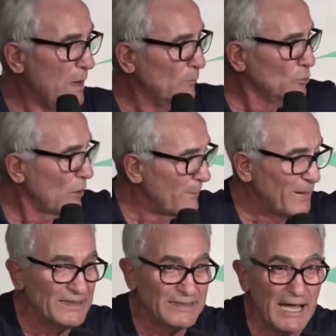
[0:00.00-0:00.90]
o el mundo que
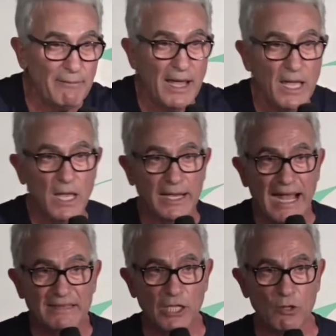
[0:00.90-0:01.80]
planteaba
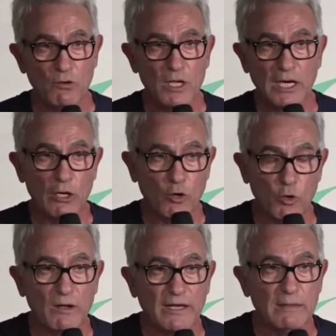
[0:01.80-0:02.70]
Cándido, que lo
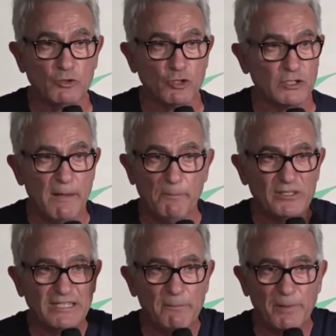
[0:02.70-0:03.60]
conozca hace mucho
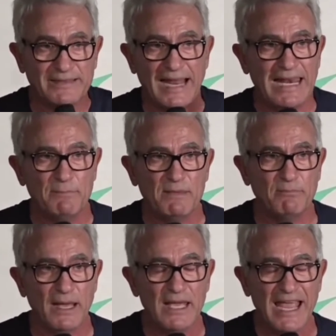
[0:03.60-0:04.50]
tiempo y siempre está en la
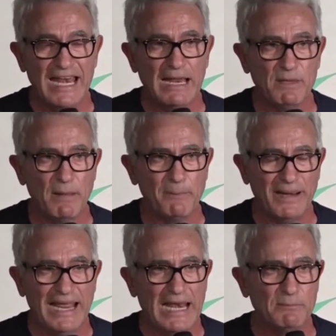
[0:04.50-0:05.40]
misma, en la misma
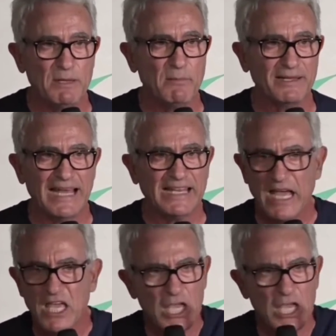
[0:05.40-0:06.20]
pelea, en la misma batalla.